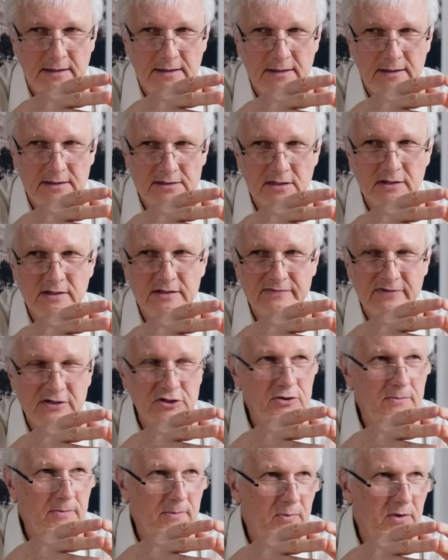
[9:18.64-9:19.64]
e, coraz
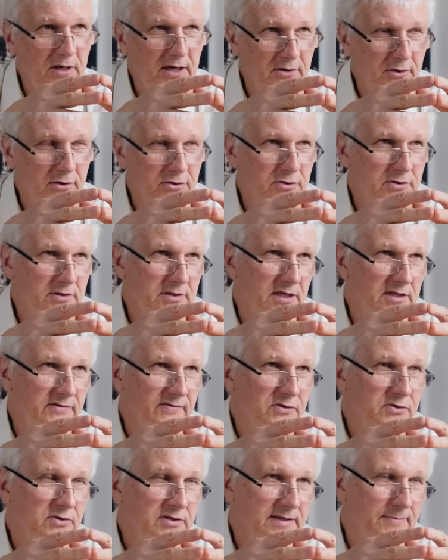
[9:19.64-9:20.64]
większą popularnością, coraz
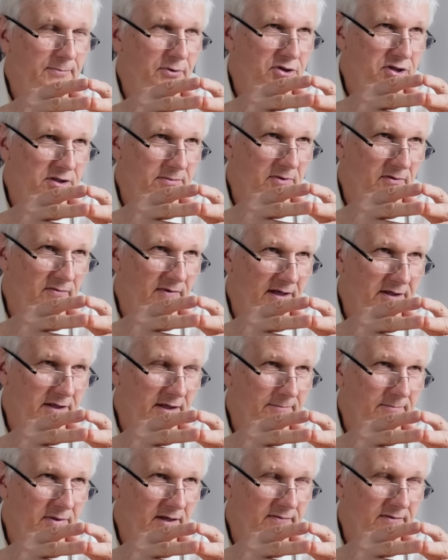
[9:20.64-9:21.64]
większym
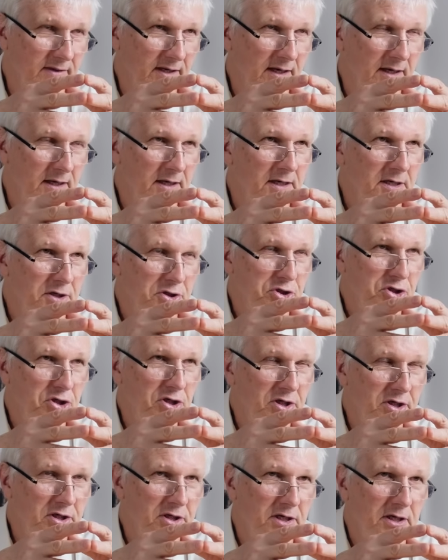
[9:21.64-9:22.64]
zapotrzebowaniem, prawda?
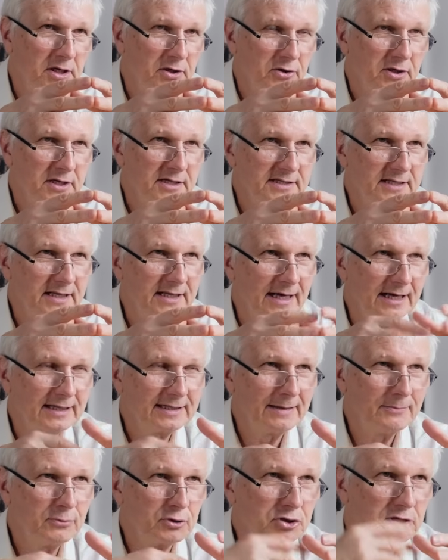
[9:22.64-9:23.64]
Czyli to jest ten
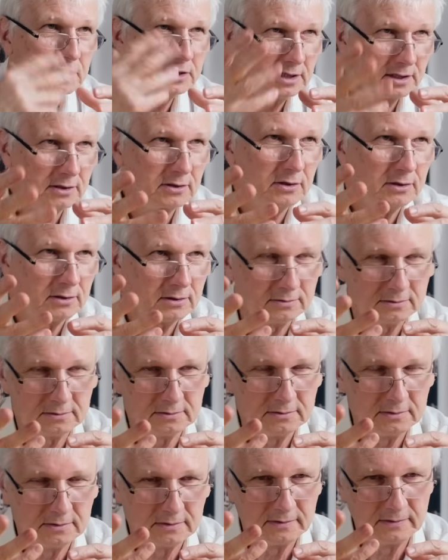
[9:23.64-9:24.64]
etap już nie tylko
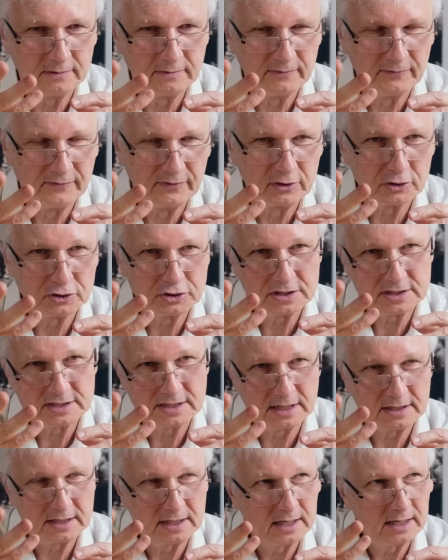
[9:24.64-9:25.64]
e,
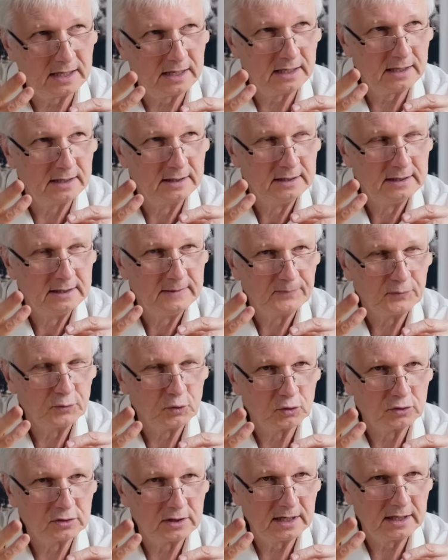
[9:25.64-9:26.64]
wykorzystania
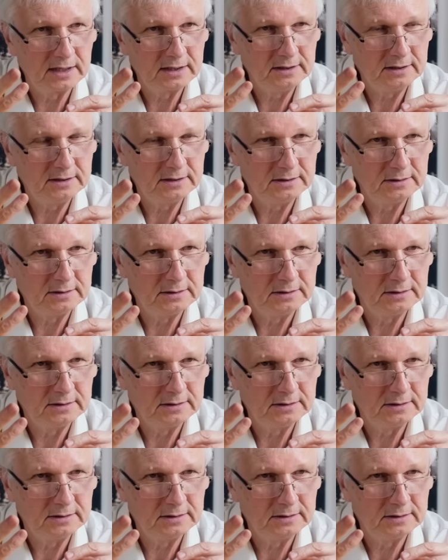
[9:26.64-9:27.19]
tutaj